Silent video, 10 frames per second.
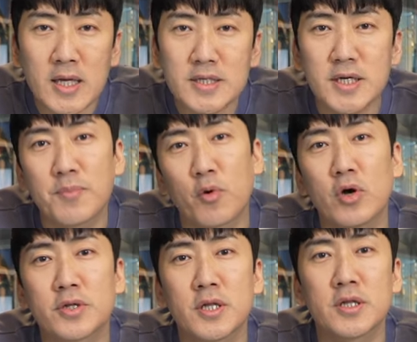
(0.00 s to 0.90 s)
이제
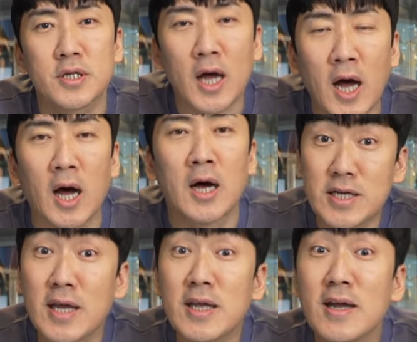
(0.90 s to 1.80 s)
보여드리느냐.
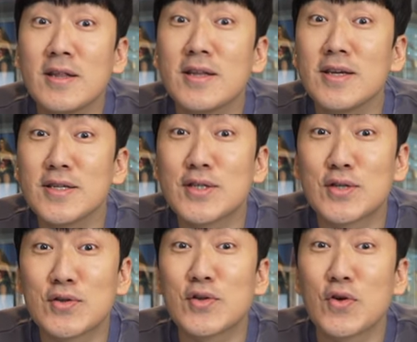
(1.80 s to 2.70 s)
제이엔디
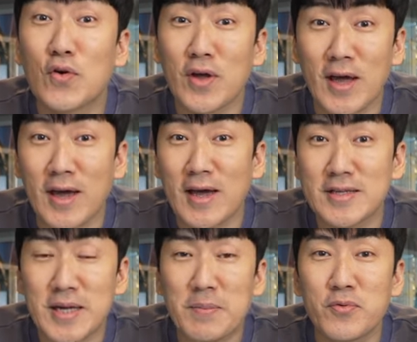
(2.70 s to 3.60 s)

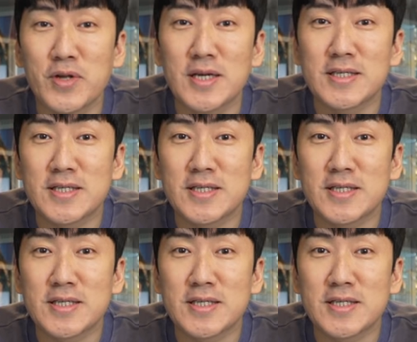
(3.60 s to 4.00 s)
스튜디오의 삼분의 일